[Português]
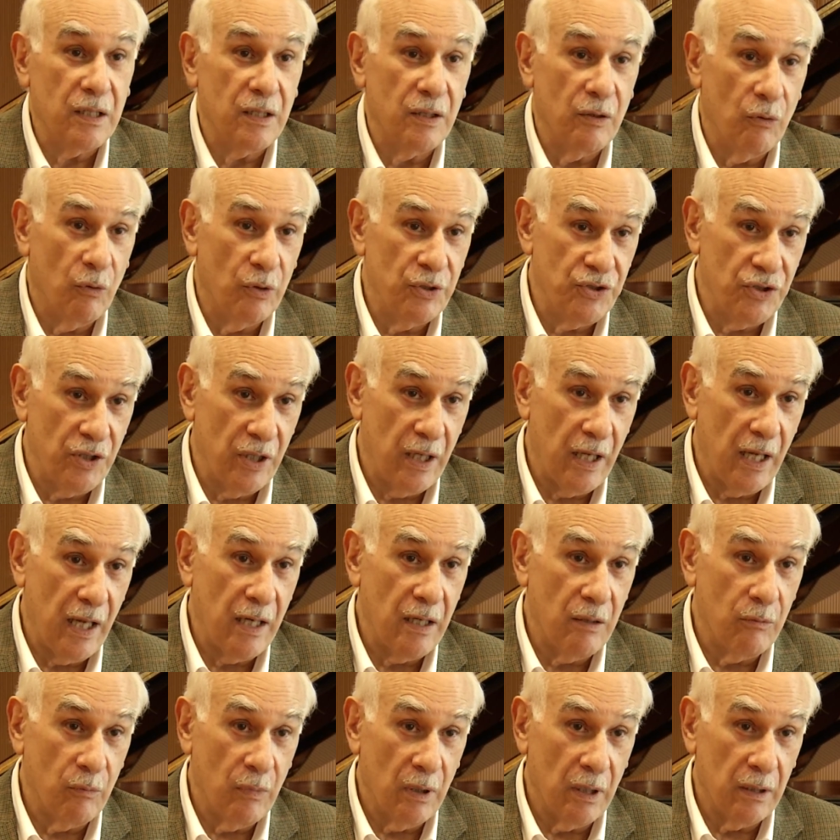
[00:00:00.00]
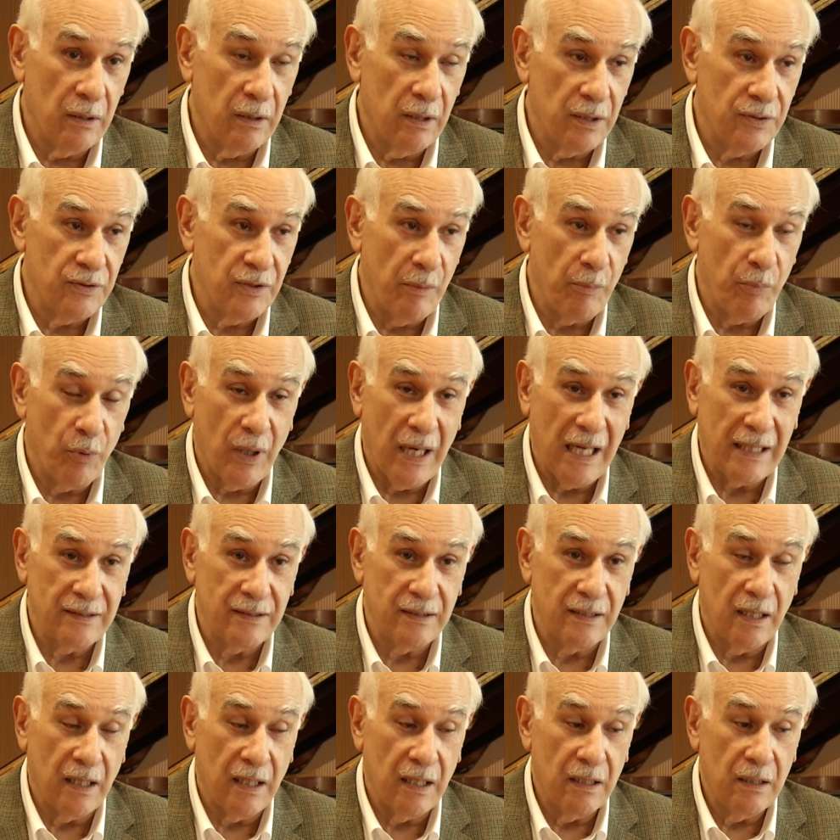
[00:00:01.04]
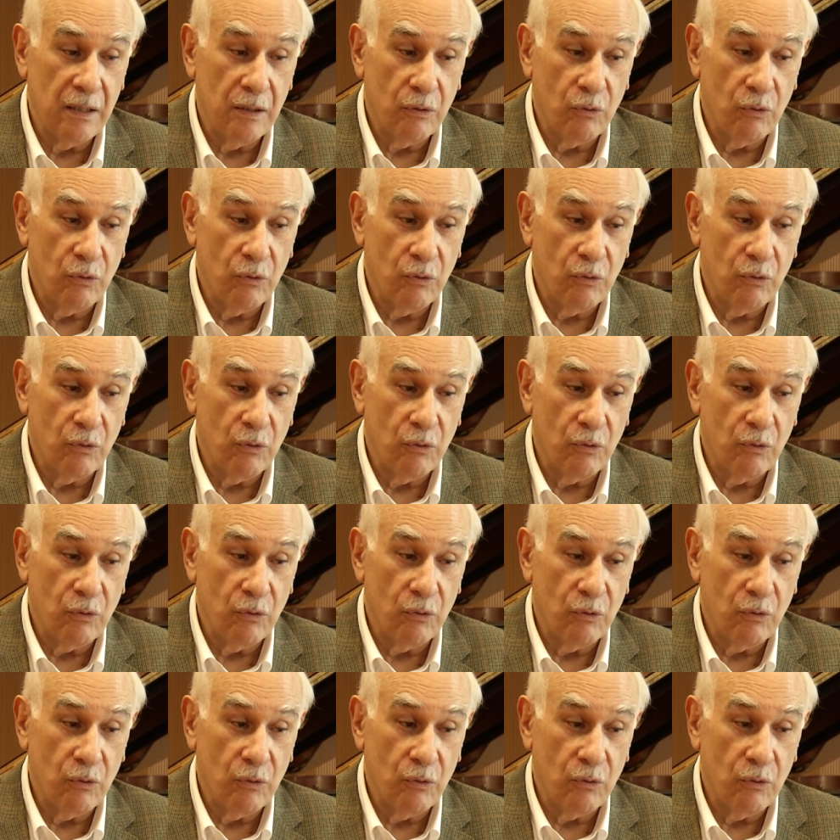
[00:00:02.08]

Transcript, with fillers: que eu estreiei numa das temporadas da